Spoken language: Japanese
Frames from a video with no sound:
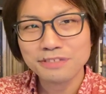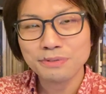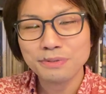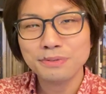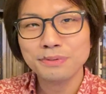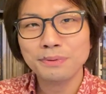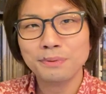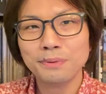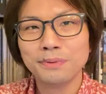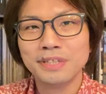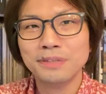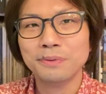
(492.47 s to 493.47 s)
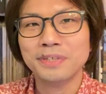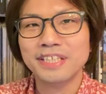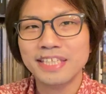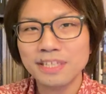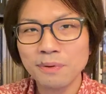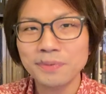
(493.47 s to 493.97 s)
ちというところでの
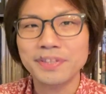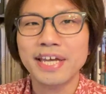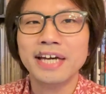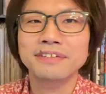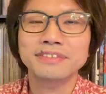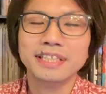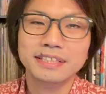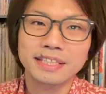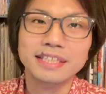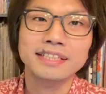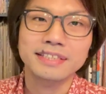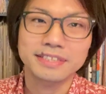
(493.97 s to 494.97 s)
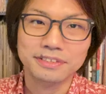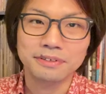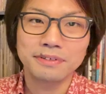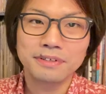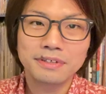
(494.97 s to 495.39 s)
議論であるんだったらいいんですよ。